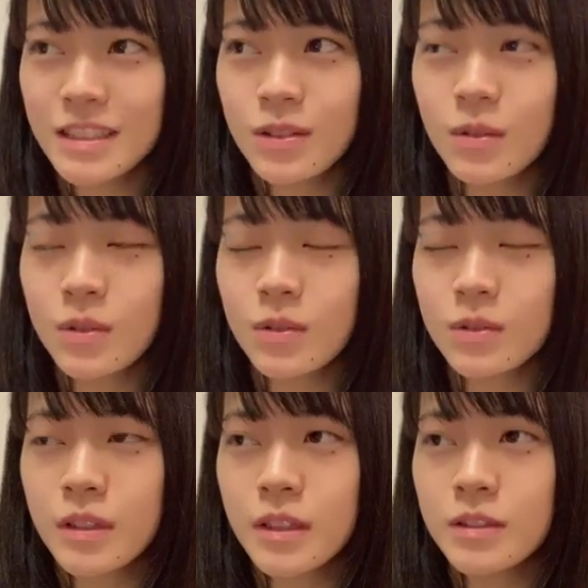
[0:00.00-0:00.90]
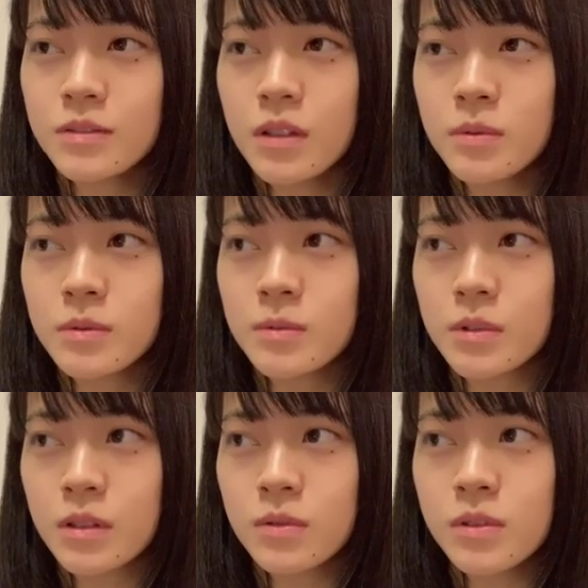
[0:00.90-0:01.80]
そうね、グアムも
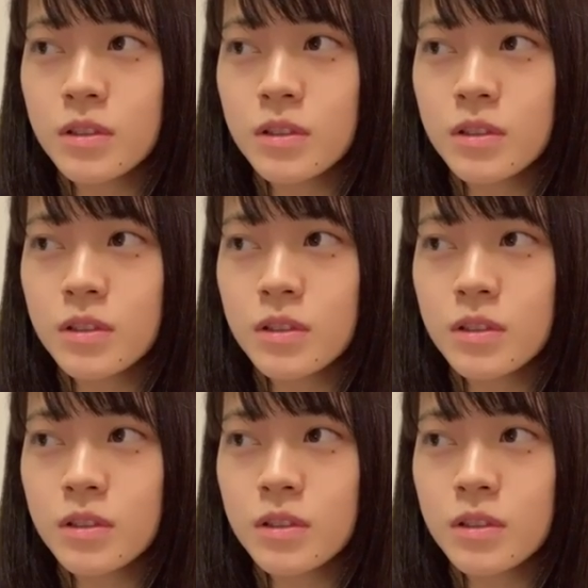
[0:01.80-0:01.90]
楽